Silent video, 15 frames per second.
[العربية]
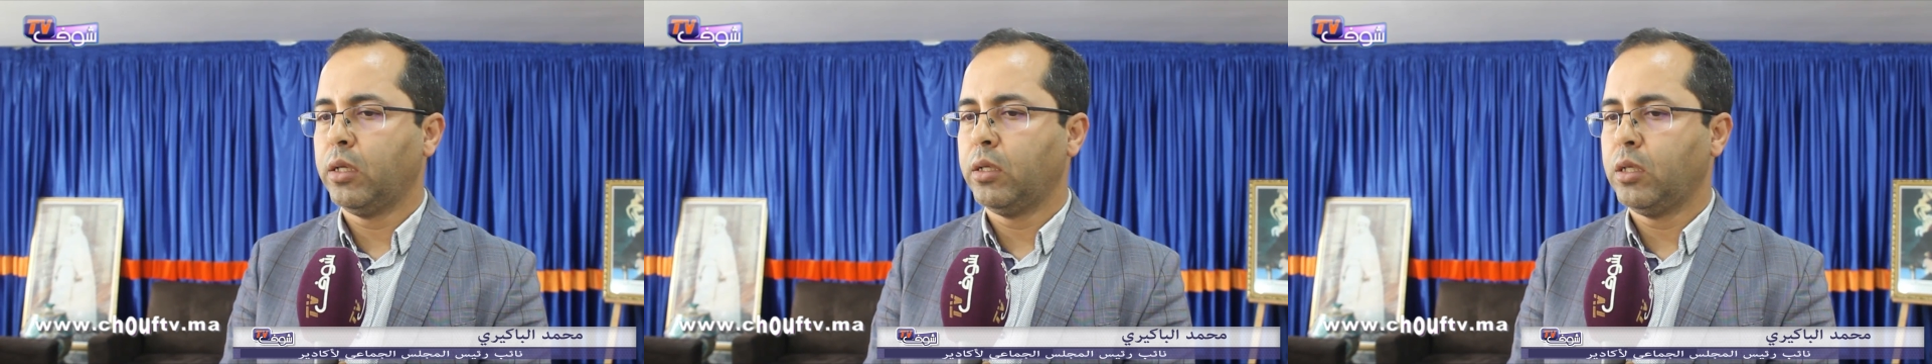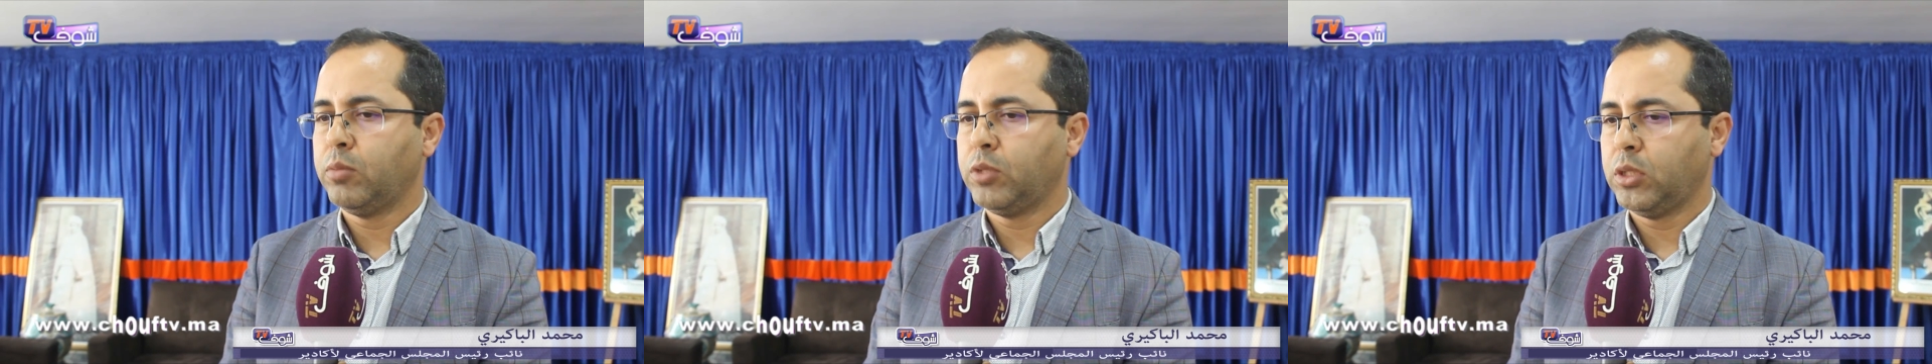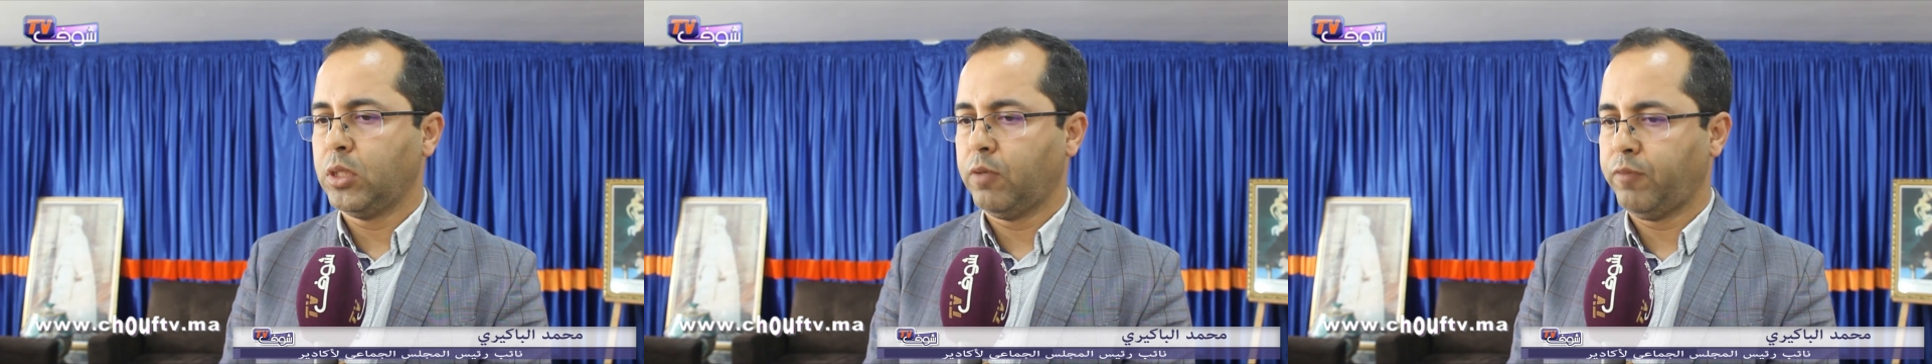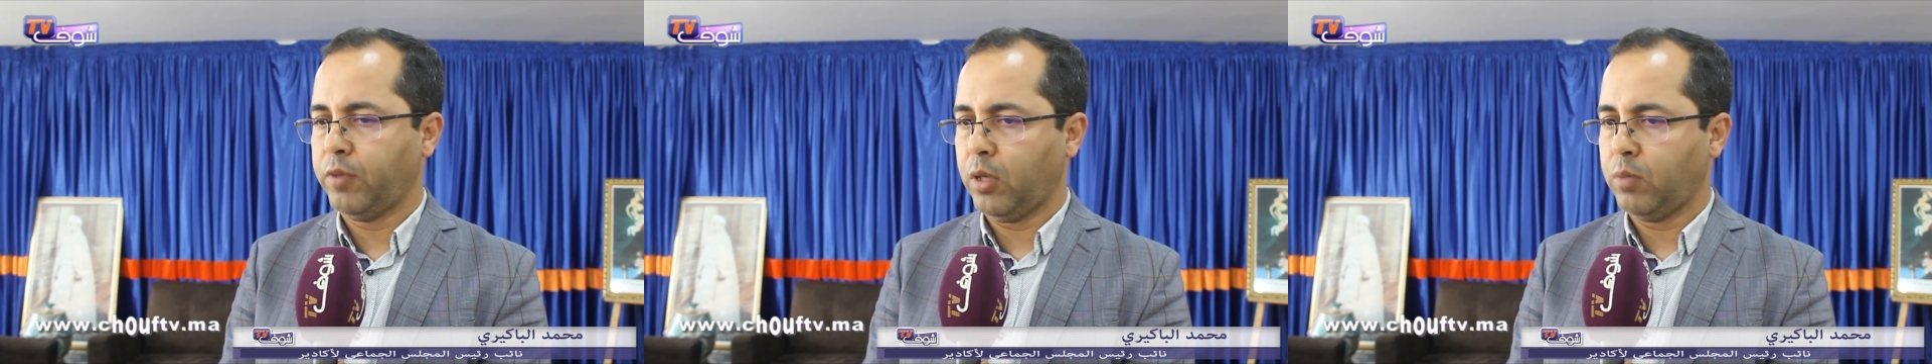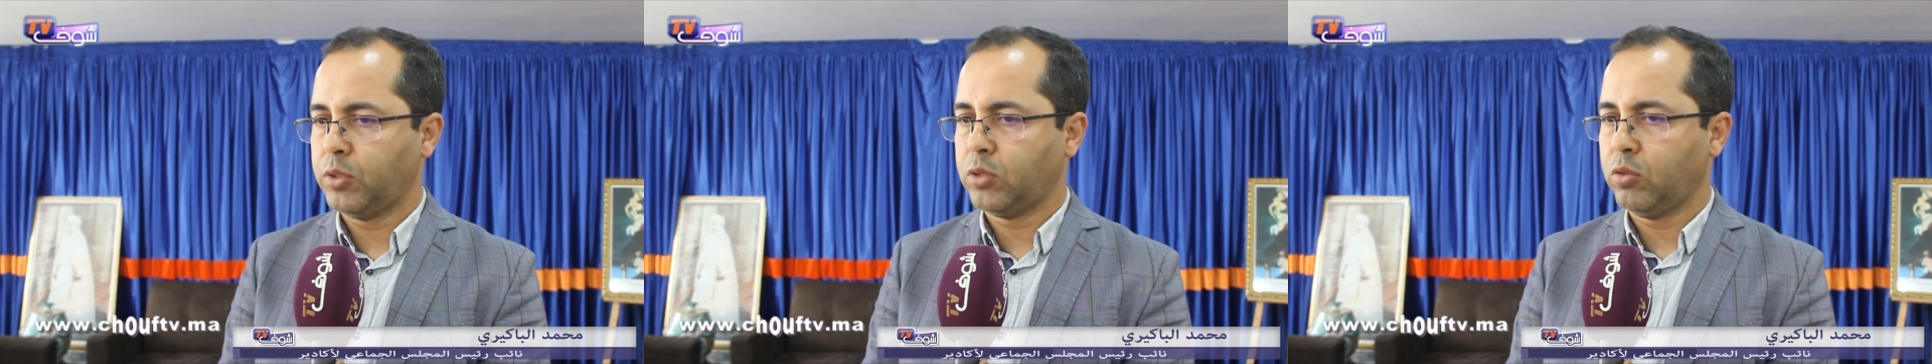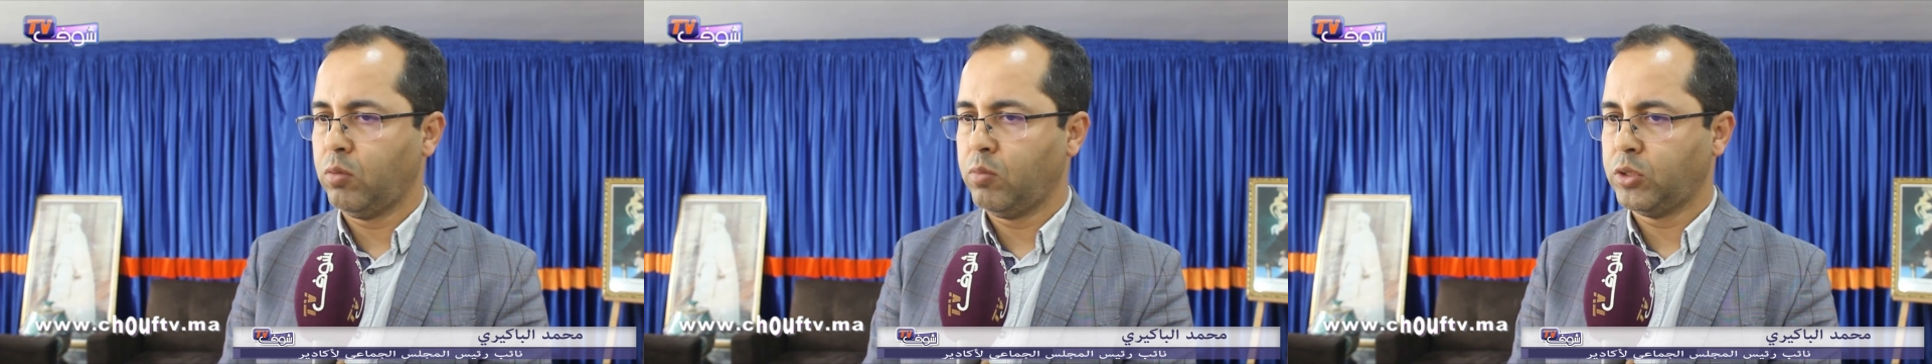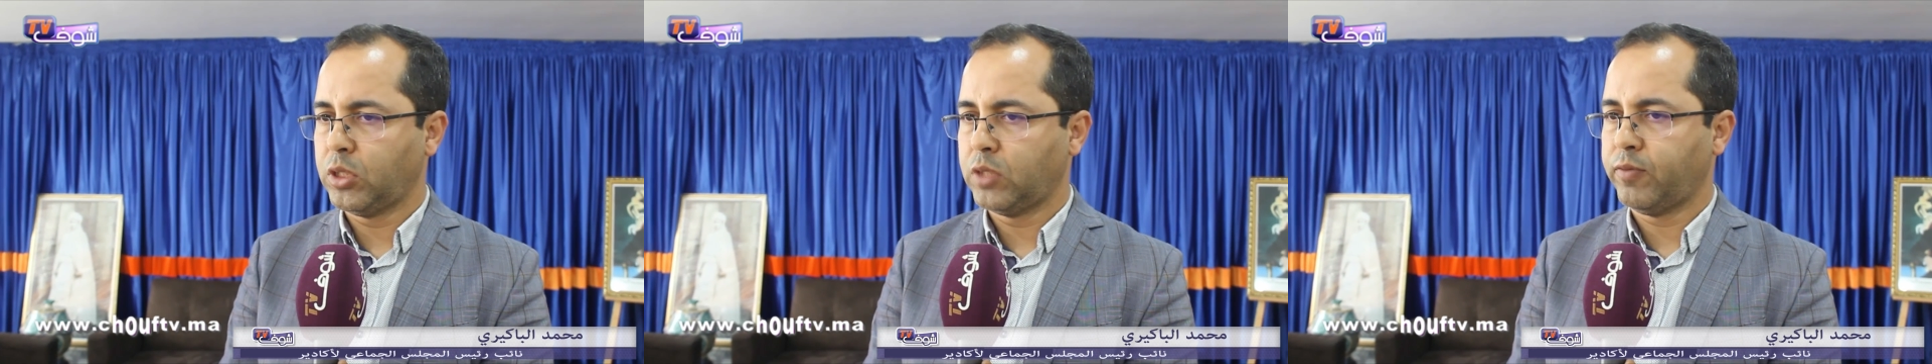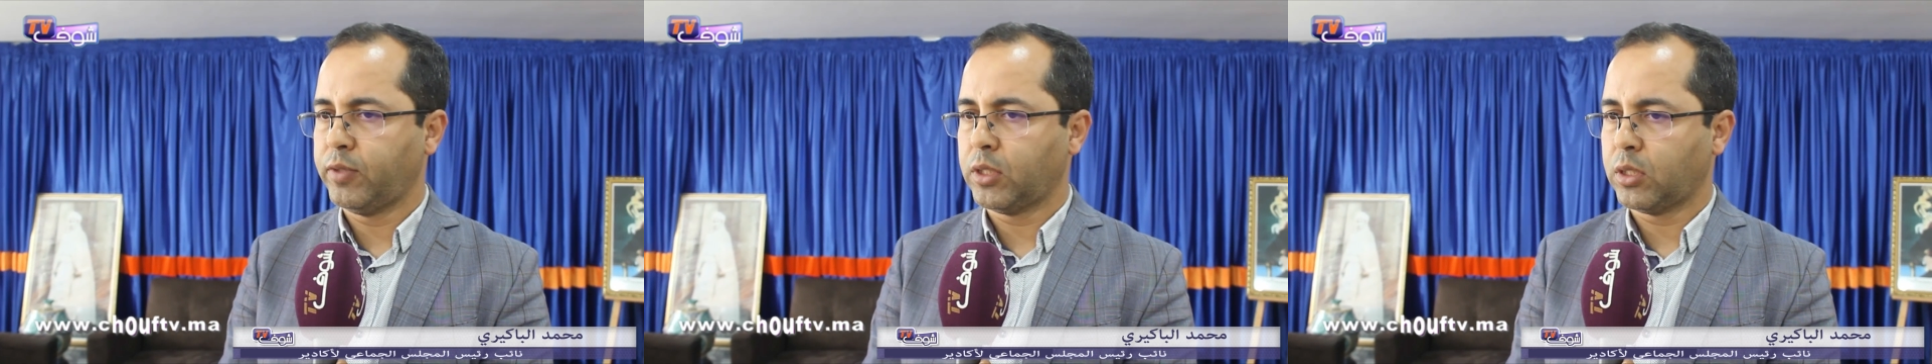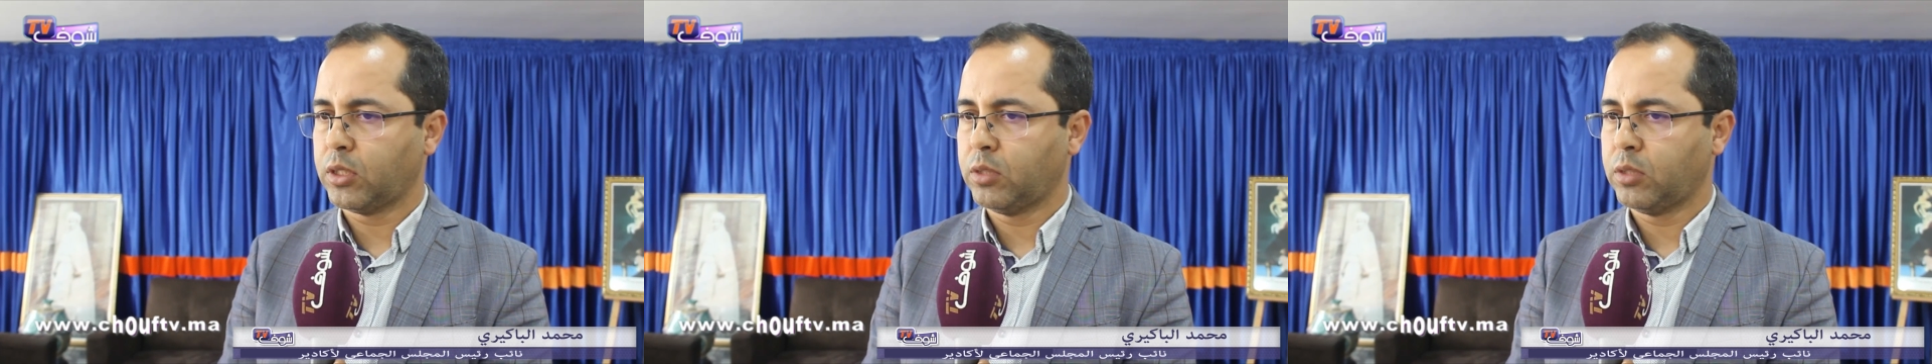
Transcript: اللي مشينا فيه على مستوى المجلس في اطار